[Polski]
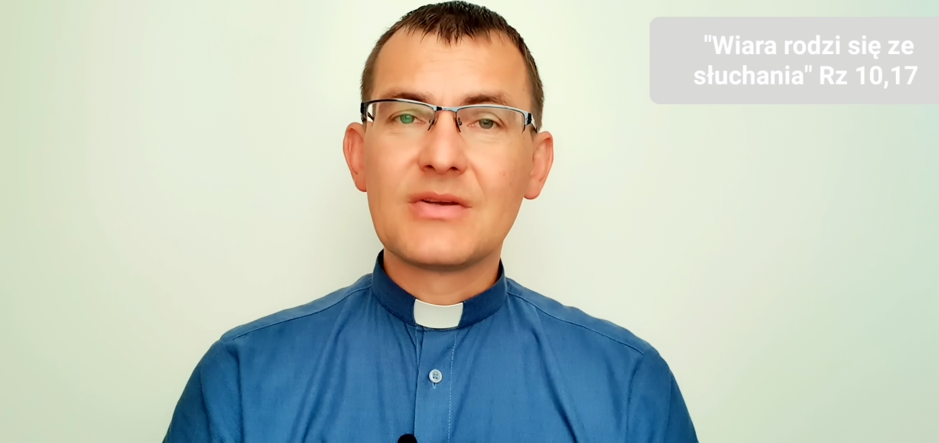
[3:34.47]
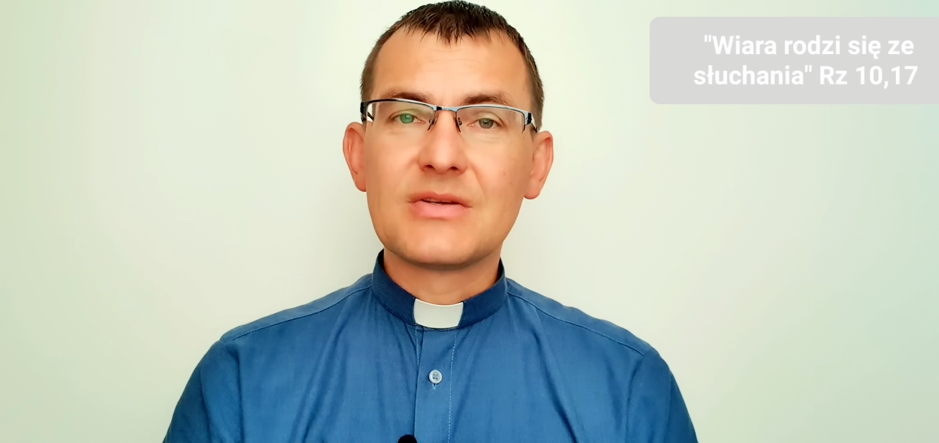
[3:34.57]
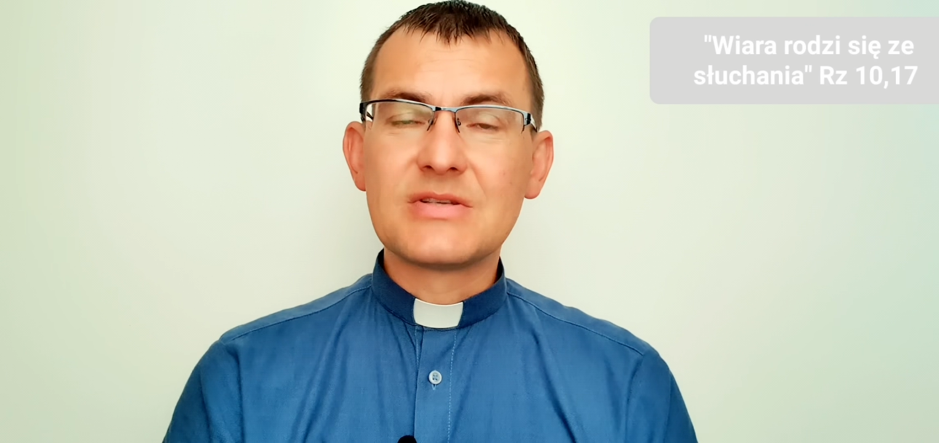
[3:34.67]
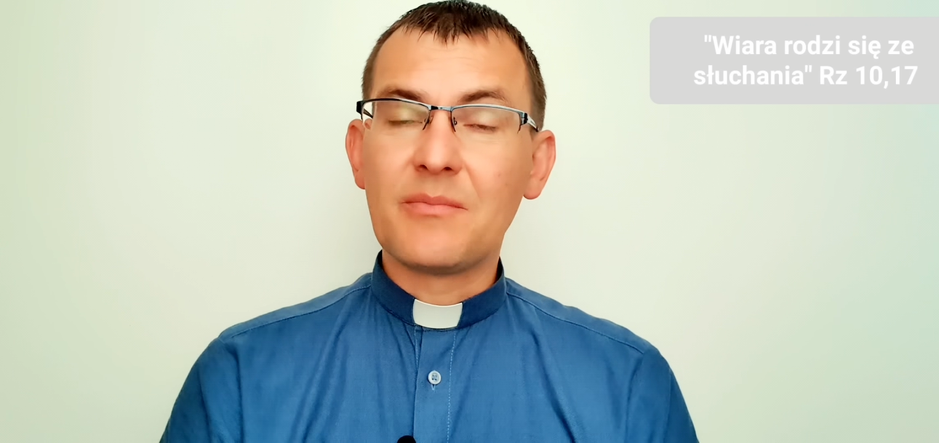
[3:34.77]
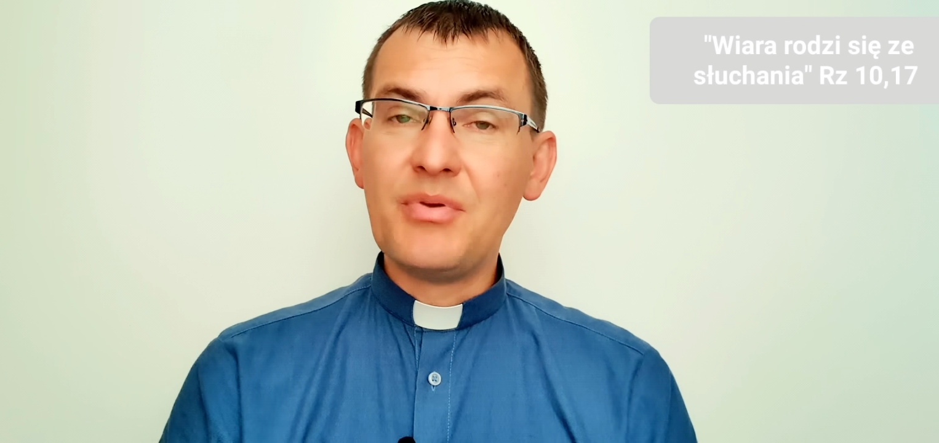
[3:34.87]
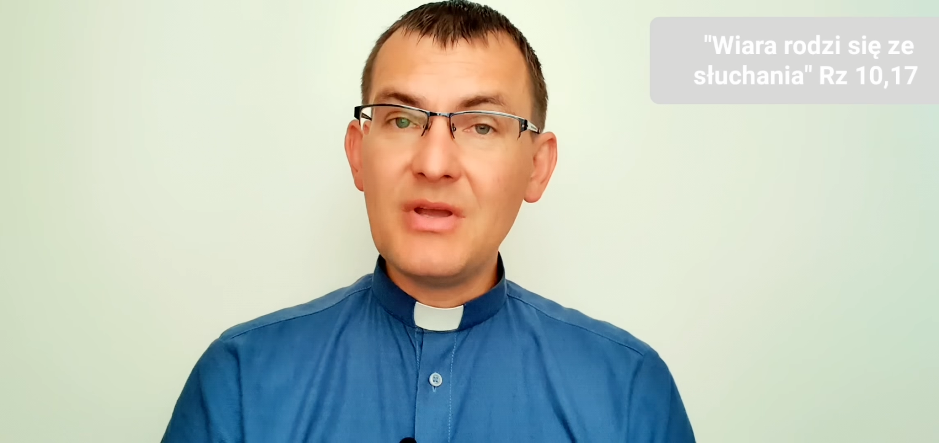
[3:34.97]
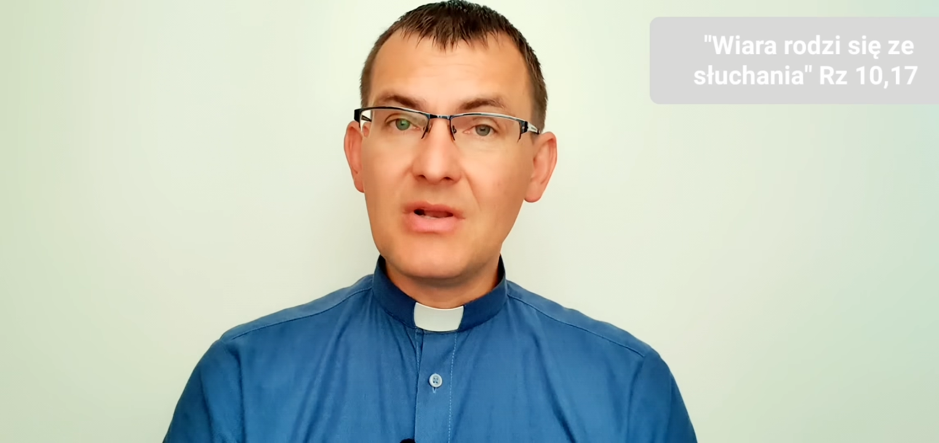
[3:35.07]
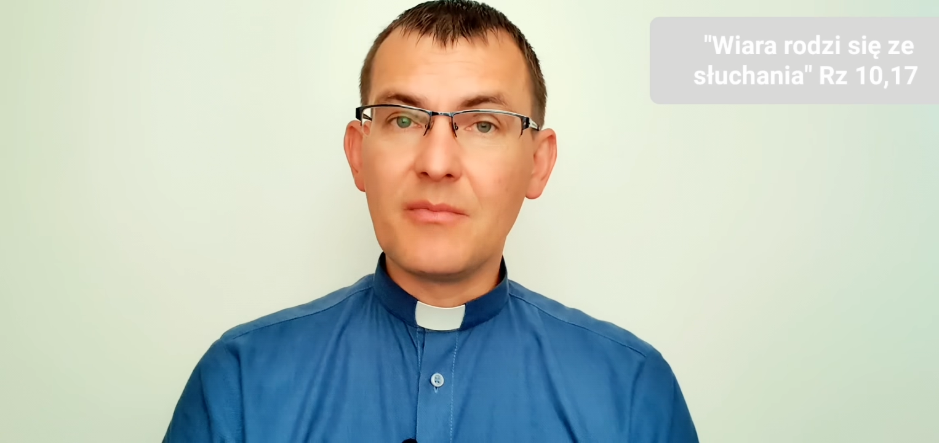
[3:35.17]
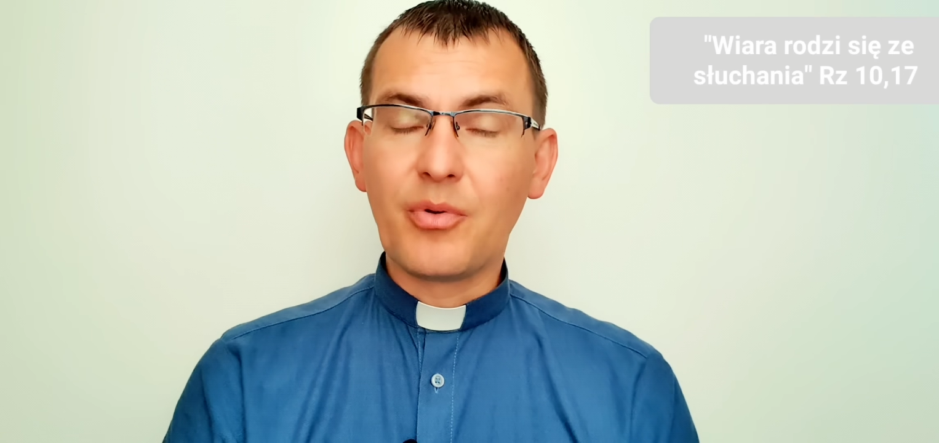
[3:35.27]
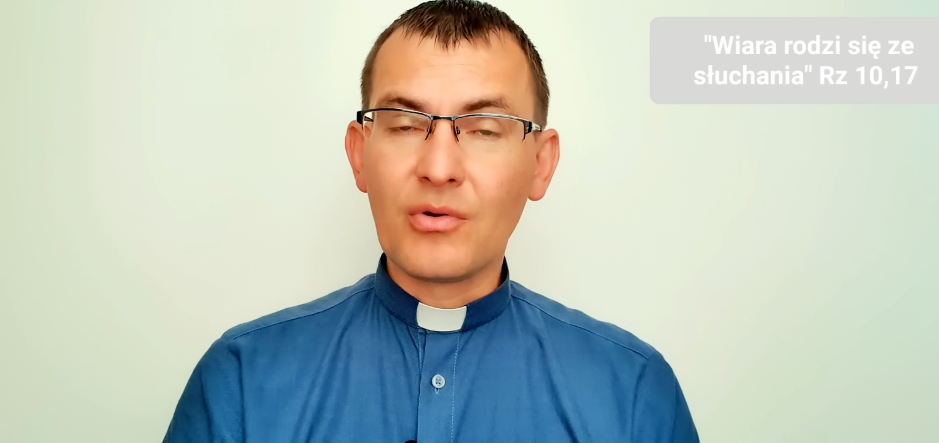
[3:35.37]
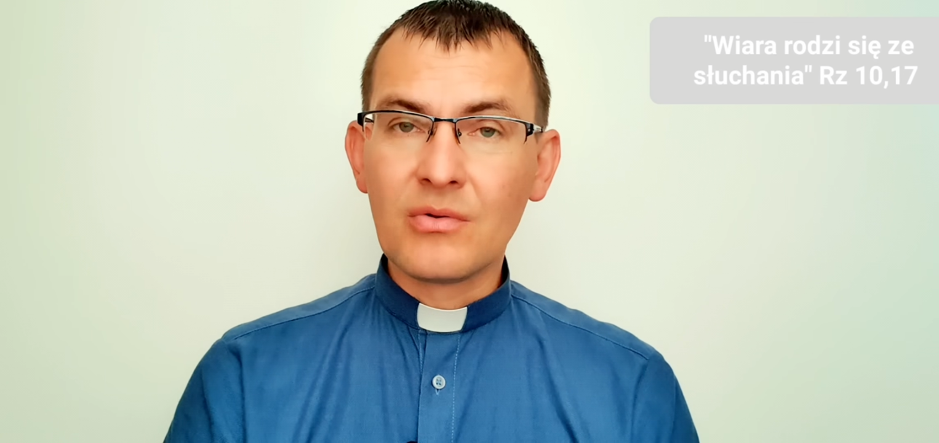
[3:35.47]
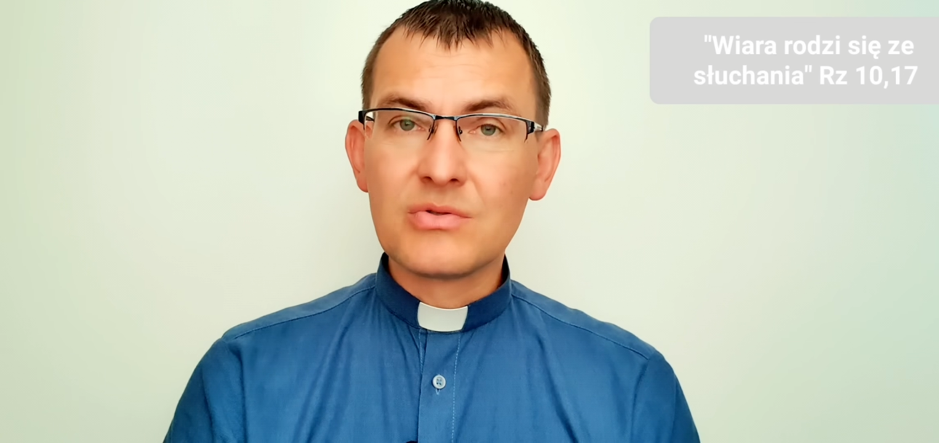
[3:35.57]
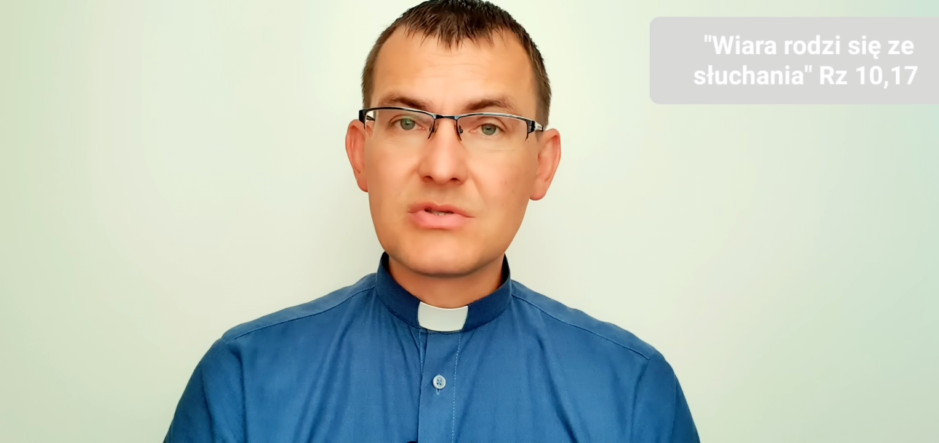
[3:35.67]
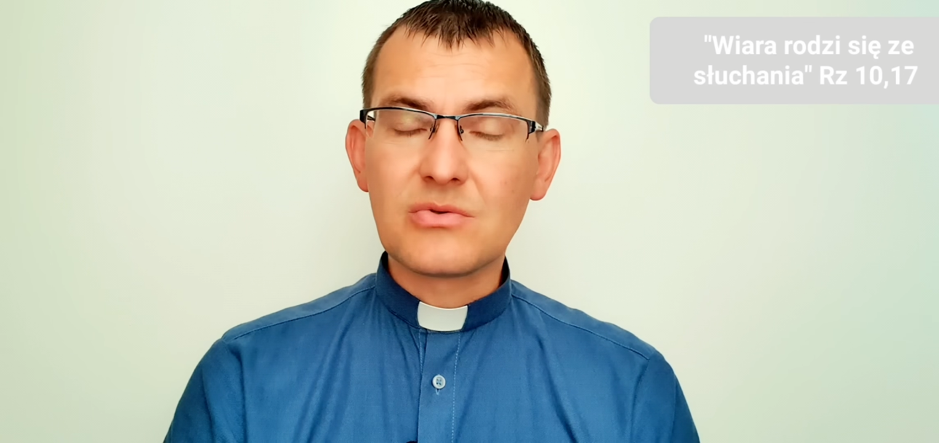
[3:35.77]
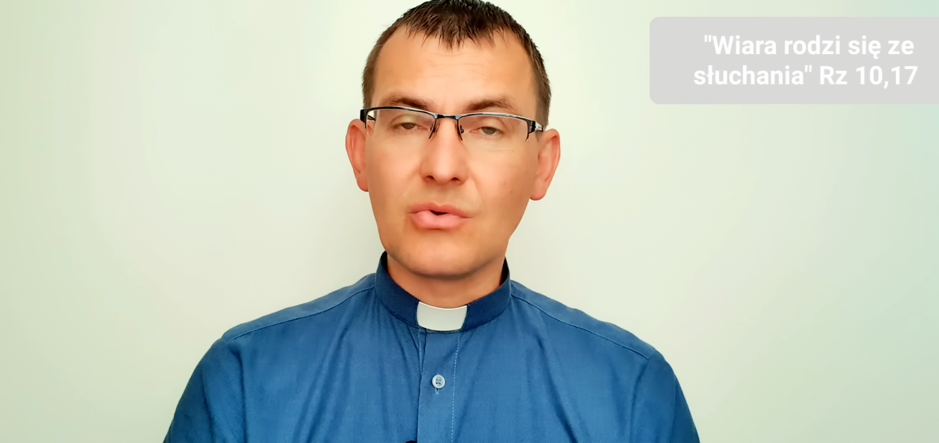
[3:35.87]
zabili po
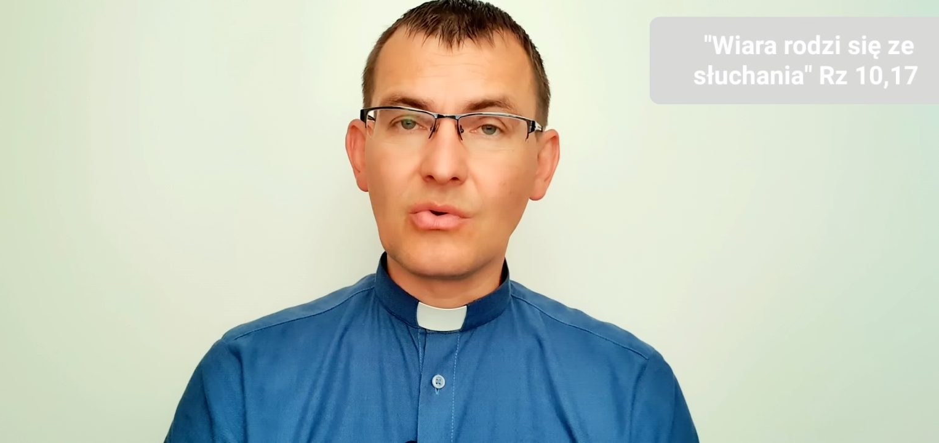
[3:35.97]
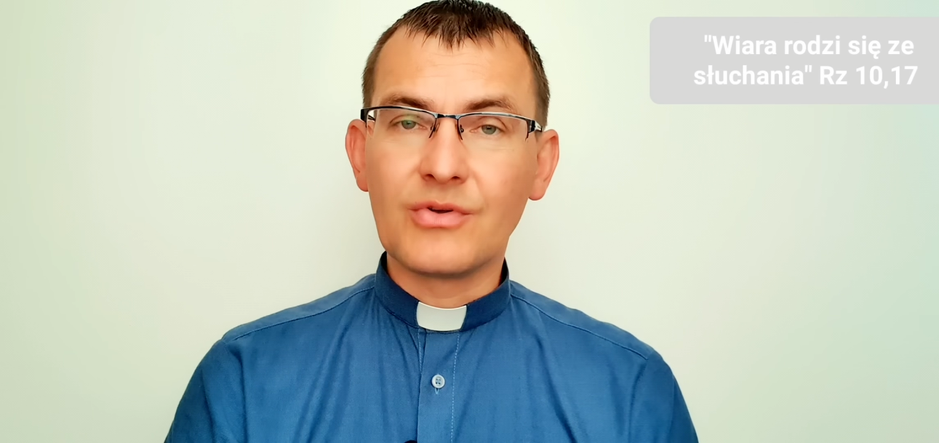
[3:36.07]
ludzku,